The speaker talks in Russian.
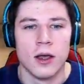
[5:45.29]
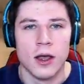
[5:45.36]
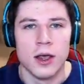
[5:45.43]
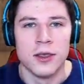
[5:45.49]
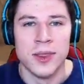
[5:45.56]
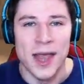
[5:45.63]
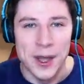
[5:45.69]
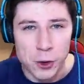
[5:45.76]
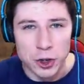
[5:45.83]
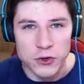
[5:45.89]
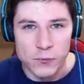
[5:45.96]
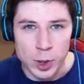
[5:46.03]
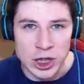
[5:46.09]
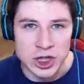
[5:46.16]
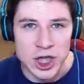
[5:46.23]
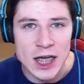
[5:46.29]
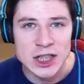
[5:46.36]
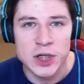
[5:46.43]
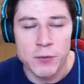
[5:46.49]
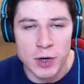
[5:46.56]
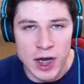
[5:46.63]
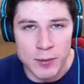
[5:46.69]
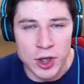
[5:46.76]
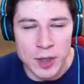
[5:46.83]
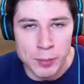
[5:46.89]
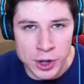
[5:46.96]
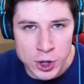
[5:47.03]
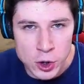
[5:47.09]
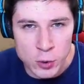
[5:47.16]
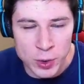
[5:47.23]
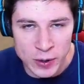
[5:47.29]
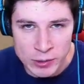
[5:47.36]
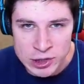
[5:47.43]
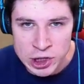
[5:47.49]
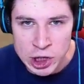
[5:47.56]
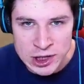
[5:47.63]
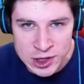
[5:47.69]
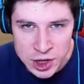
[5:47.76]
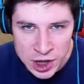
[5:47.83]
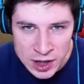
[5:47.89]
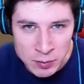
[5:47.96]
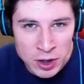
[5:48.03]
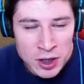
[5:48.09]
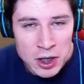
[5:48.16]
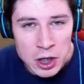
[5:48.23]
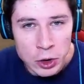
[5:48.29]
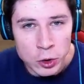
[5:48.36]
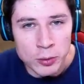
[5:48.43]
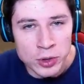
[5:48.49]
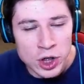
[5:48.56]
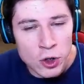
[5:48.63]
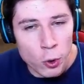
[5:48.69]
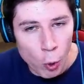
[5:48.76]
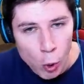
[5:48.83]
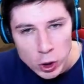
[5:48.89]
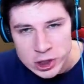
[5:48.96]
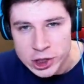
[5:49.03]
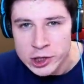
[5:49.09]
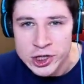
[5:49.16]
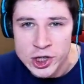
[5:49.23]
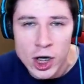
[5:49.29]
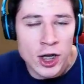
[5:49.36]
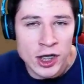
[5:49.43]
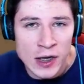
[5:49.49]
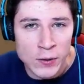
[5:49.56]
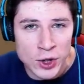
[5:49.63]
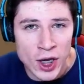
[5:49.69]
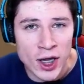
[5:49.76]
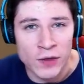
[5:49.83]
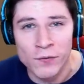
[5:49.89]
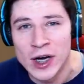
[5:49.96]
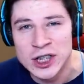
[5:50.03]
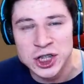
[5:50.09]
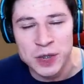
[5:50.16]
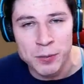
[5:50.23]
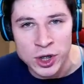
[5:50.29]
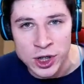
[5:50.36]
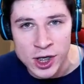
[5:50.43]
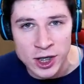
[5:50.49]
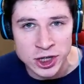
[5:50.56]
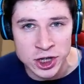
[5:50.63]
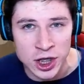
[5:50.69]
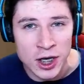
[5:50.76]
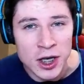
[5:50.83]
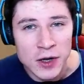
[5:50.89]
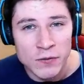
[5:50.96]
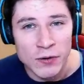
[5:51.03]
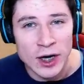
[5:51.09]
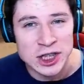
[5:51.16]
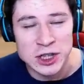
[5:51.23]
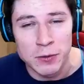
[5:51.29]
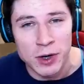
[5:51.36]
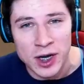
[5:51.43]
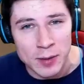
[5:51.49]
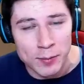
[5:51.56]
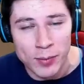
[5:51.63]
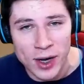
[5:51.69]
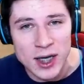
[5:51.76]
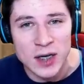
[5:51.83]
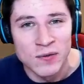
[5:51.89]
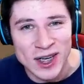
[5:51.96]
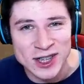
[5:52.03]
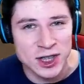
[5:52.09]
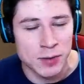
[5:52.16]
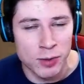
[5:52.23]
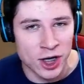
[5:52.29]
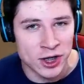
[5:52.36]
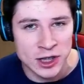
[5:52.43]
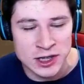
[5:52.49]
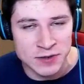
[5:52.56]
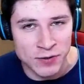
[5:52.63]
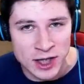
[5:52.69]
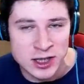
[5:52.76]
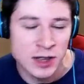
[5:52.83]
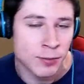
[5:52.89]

Народ, в ближайшее время я планирую провести стрим, но мне очень сильно не хватает вашей поддержки, вашего камбэка, вашей обратной связи.